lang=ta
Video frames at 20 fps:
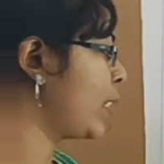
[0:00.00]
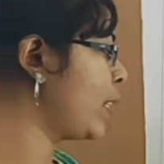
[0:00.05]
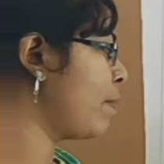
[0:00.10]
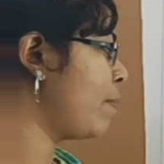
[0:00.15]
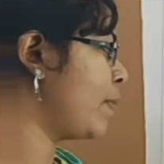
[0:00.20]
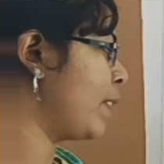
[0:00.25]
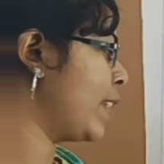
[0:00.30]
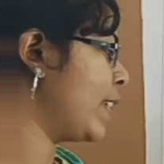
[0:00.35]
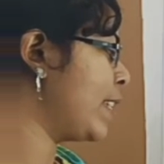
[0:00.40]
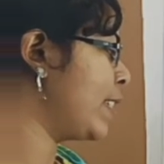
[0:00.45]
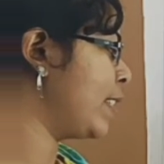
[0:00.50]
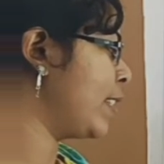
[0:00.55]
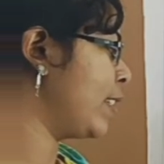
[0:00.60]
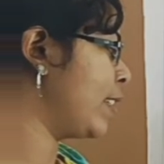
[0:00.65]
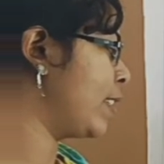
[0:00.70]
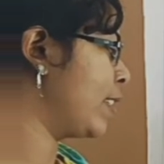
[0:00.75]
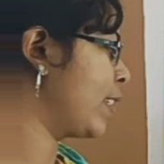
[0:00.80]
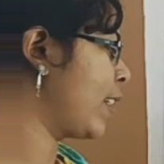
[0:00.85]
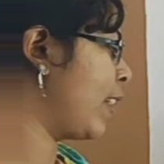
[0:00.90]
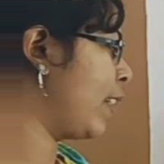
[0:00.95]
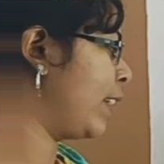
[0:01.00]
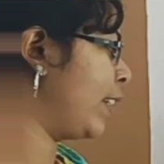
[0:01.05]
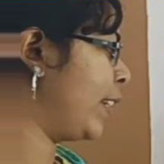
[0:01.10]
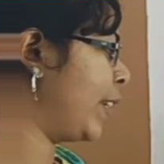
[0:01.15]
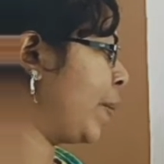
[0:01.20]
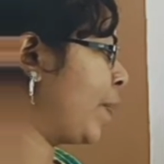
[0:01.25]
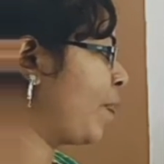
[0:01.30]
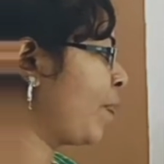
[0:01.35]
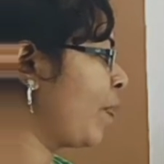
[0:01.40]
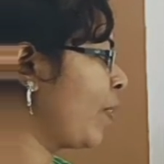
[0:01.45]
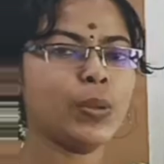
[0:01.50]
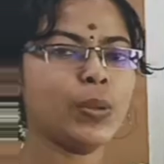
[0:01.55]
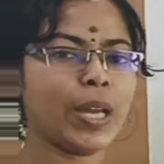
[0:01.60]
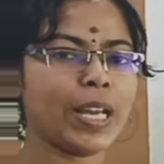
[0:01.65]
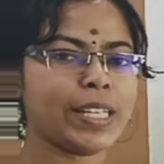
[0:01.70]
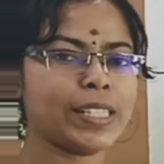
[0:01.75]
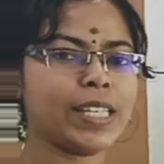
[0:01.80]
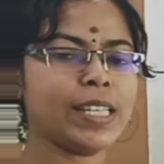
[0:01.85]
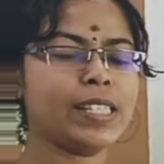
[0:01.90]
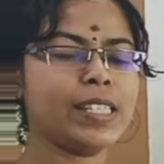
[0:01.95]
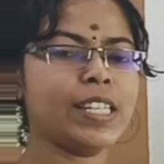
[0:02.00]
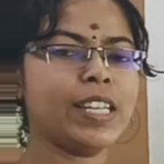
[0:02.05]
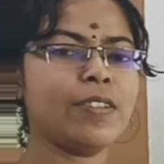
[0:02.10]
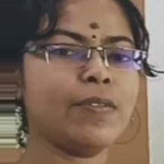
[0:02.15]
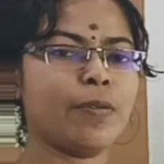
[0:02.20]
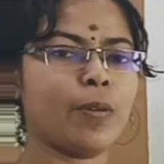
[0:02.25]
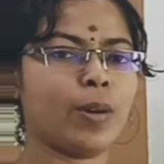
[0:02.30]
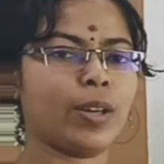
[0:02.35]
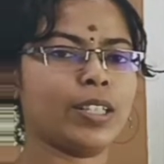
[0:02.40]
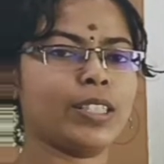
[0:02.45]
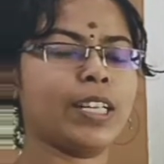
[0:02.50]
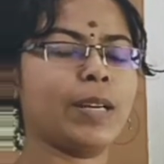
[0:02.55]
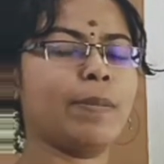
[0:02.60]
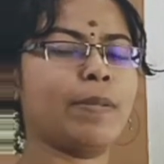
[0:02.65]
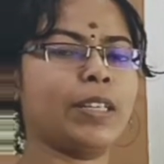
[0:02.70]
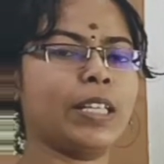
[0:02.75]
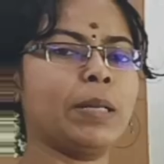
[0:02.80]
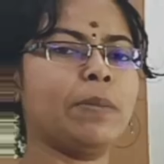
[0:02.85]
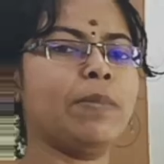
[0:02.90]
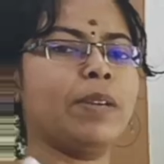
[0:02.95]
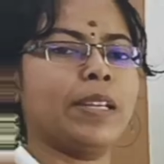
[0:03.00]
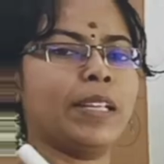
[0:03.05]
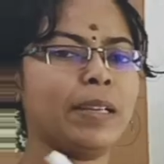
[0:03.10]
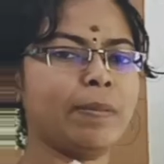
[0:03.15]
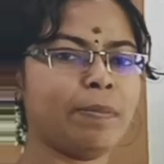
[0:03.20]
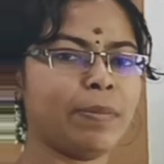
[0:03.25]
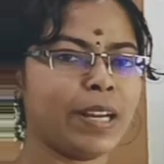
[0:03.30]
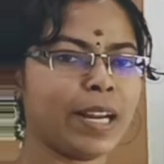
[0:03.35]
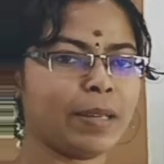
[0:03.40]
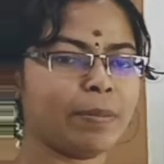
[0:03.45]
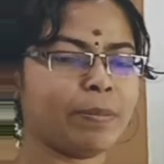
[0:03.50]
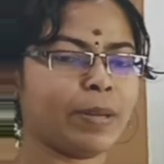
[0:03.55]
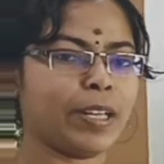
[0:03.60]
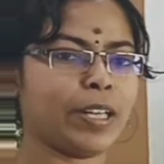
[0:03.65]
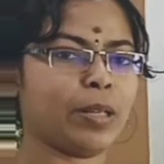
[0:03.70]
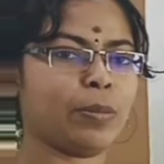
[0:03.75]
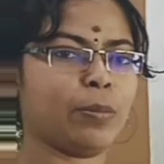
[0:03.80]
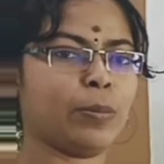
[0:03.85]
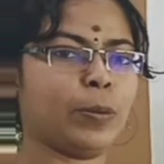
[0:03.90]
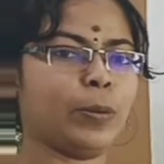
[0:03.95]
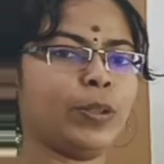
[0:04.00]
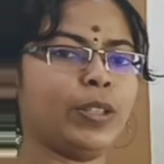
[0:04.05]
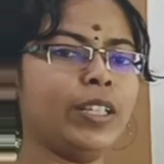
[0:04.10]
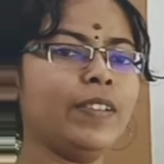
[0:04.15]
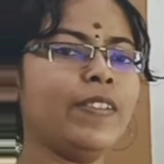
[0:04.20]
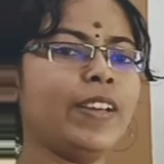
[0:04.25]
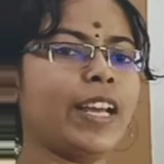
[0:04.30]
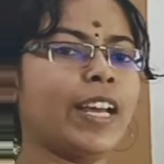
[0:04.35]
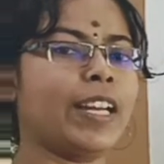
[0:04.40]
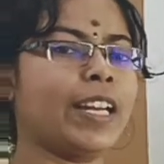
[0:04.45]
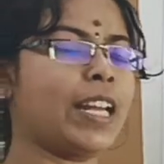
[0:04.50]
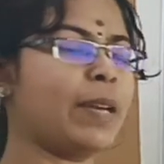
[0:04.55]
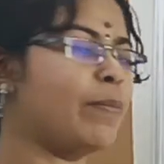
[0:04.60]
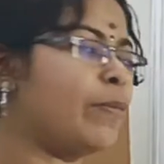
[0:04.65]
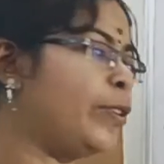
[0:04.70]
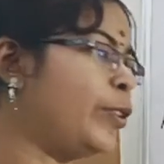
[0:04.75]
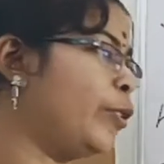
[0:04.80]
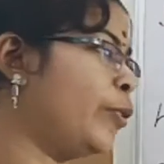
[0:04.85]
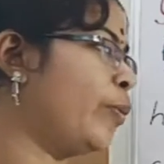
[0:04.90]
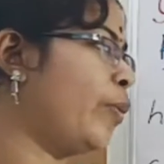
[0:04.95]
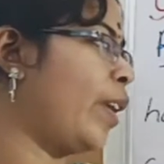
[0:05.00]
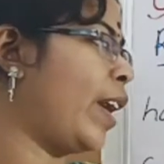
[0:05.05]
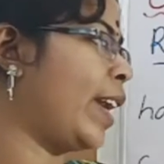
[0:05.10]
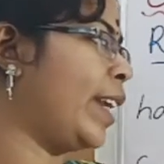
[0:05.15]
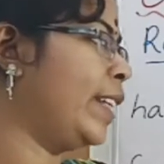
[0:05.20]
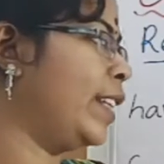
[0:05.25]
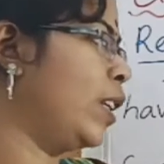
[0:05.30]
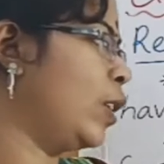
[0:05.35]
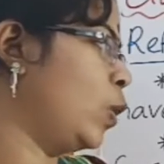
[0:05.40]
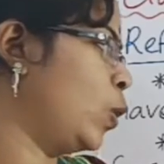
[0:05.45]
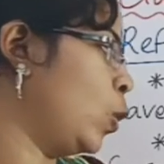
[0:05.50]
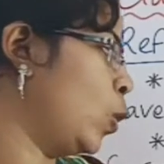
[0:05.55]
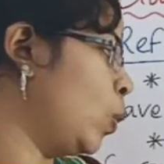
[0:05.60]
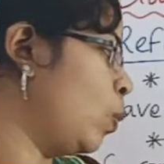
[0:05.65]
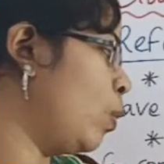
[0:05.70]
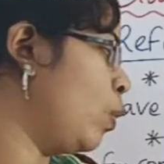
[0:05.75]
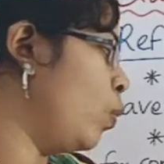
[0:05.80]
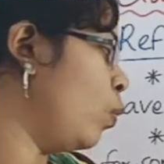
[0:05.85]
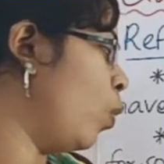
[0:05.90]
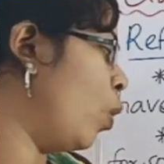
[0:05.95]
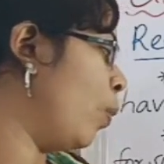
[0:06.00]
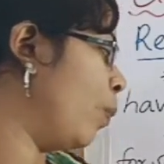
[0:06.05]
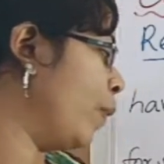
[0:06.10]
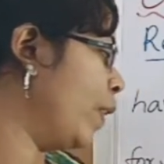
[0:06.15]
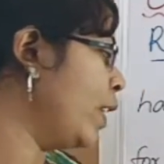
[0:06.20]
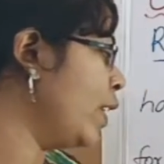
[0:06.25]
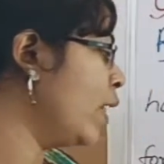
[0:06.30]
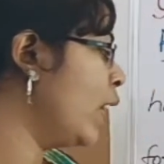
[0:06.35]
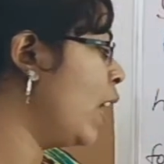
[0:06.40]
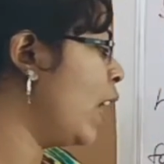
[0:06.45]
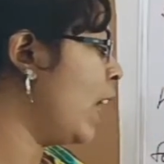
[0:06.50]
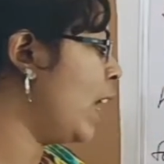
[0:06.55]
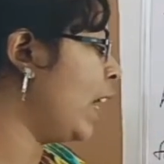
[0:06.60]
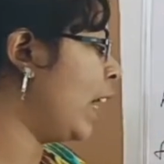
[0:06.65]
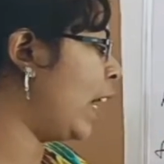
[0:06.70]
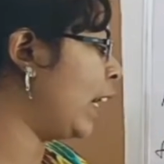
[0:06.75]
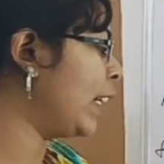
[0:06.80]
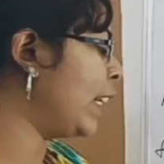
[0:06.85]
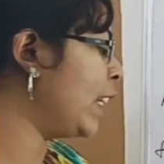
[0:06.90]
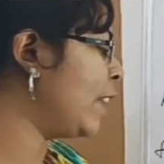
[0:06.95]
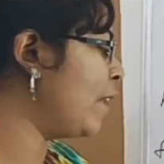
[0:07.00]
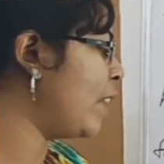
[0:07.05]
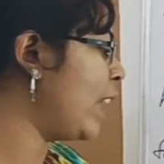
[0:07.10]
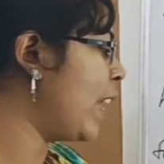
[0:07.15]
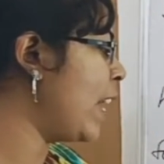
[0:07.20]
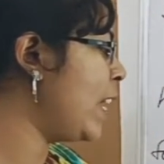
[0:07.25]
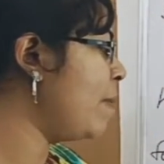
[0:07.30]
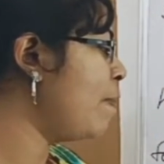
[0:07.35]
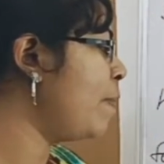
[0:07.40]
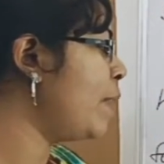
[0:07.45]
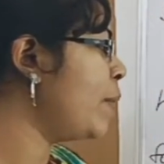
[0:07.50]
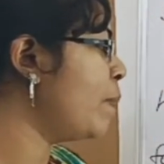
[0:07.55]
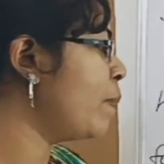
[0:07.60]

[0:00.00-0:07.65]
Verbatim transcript: சம் ரீசன்ஸ்க்காண்டி எக்ஸிஸ்டிங் ஃபாரஸ்ட் நம்ம திரும்ப ரீப்ளான் பண்ணும்போது வி கேன் ஏபிள் டு ஃபைட் த குளோபல் வார்மிங் அண்ட் இட் வில் ஹெல்ப் இன்